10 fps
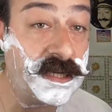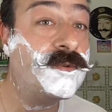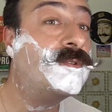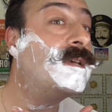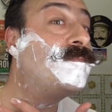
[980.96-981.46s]
di
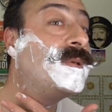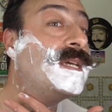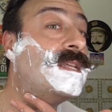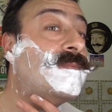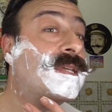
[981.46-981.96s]
sapone e
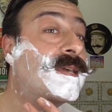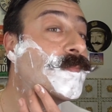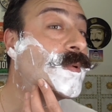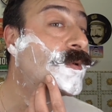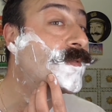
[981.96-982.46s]
peli perché
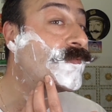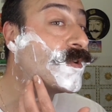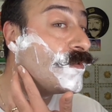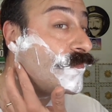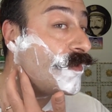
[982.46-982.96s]
poi
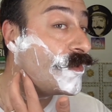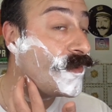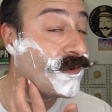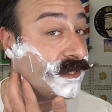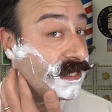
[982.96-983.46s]
voi non vuoi
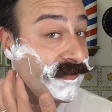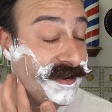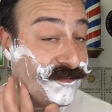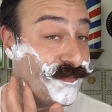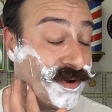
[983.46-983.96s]
comunque sia
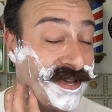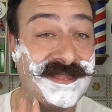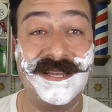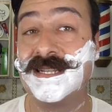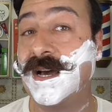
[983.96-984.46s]
vanno un po' a
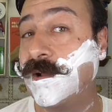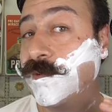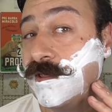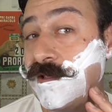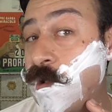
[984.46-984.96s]
intasare,
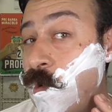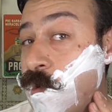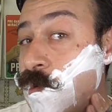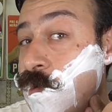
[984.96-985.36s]
quindi